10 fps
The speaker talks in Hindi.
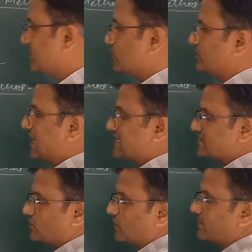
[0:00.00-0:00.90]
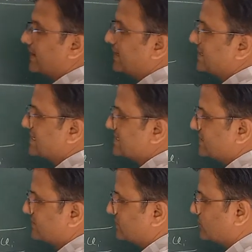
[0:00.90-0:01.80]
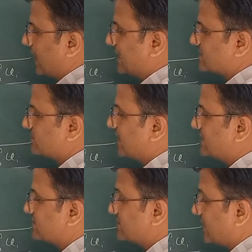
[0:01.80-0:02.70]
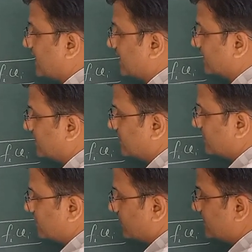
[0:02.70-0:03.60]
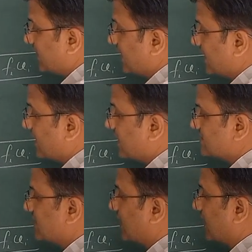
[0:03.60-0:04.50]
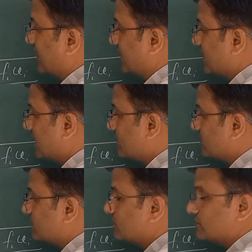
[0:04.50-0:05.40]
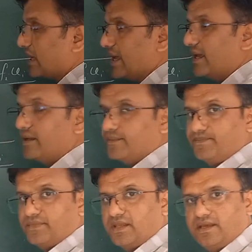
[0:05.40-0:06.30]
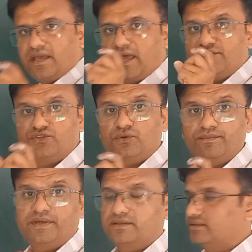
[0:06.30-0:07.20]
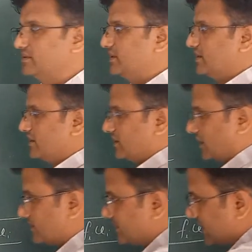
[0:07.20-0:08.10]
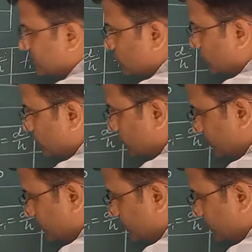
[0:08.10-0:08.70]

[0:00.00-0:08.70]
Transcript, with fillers: पे देखो नेक्स्ट कॉलम है डी इज इक्वल टू एक्स माइनस ए अब ये ए कहाँ से आ गया ए का मतलब होता है एज्यूम मीन अब ये जो